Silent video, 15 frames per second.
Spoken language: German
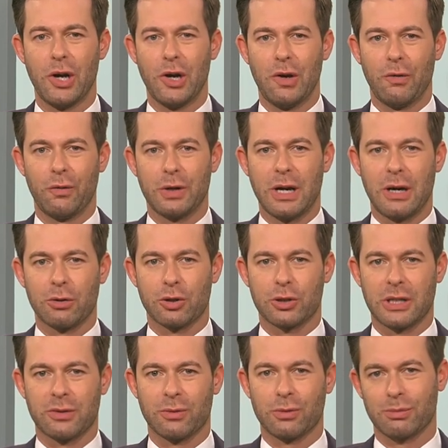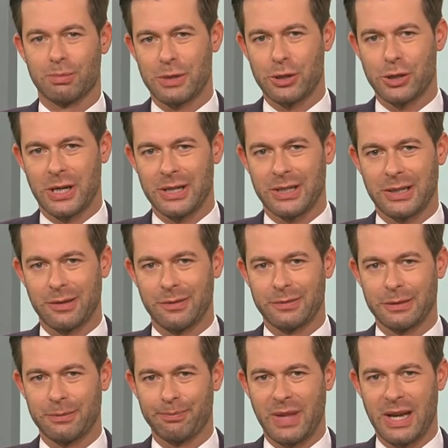für die Ausstattung der
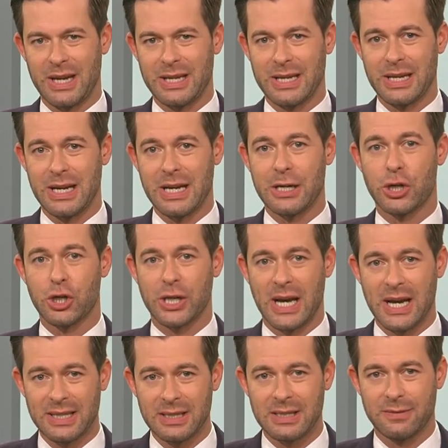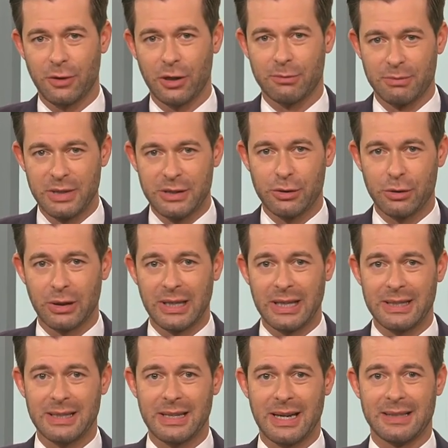Streitkräfte. Ein entscheidendes Wort
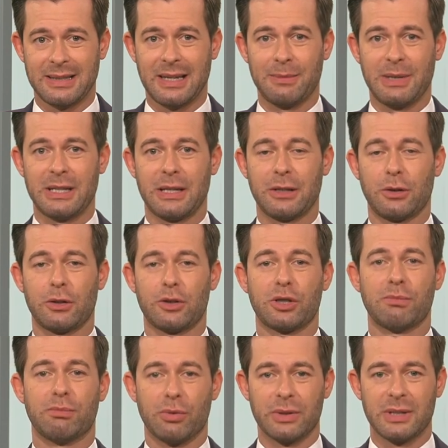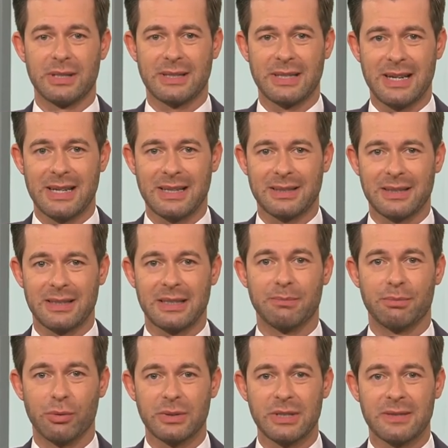mitzureden hat dabei der Deutsche Bundestag, denn die
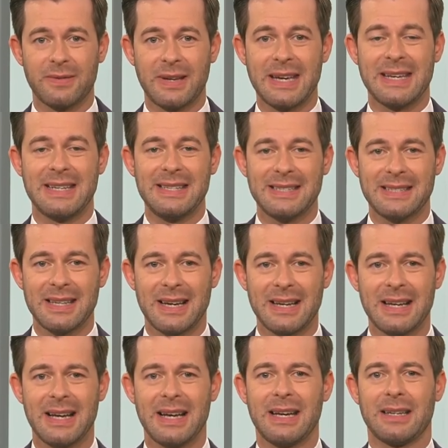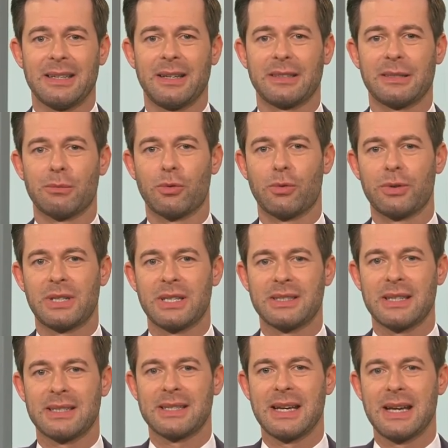Bundeswehr ist ja nach dem
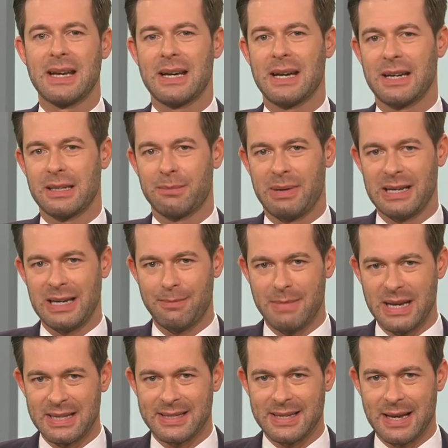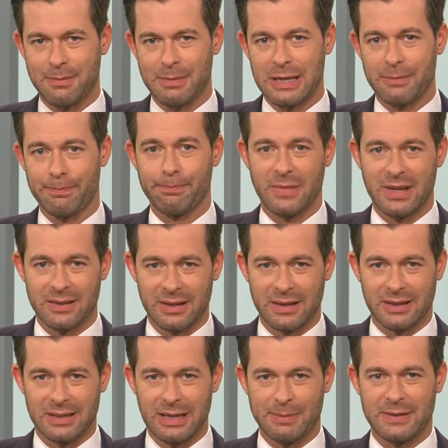Grundgesetz eine Parlamentsarmee.
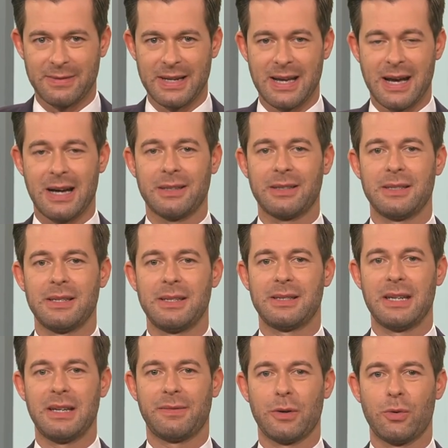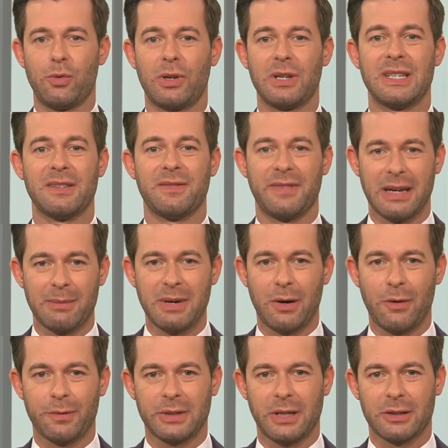Seit knapp zwei Jahren ist Eva Högel die
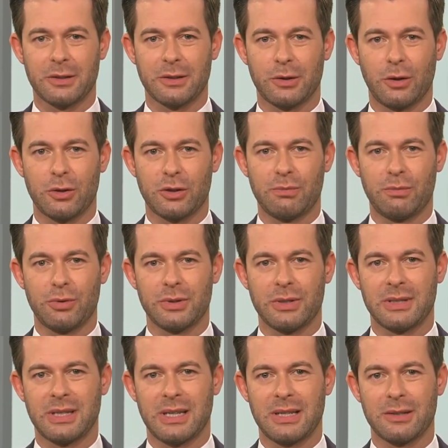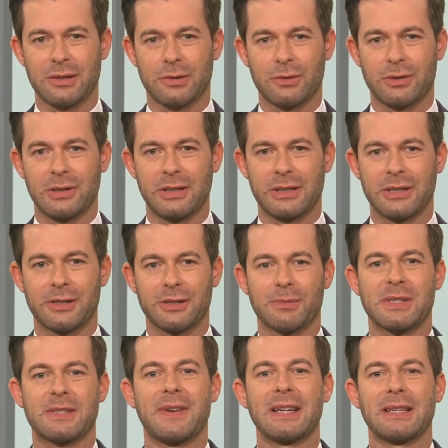Wehrbeauftragte des Deutschen Bundestages und sie legt jetzt zum
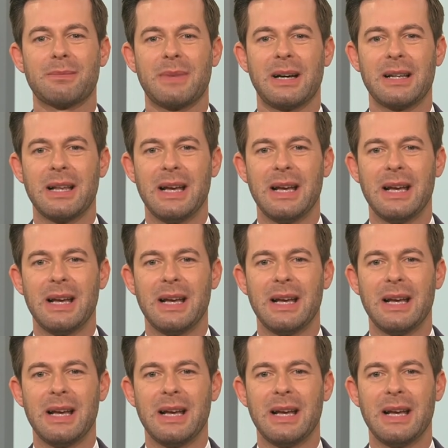zweiten Mal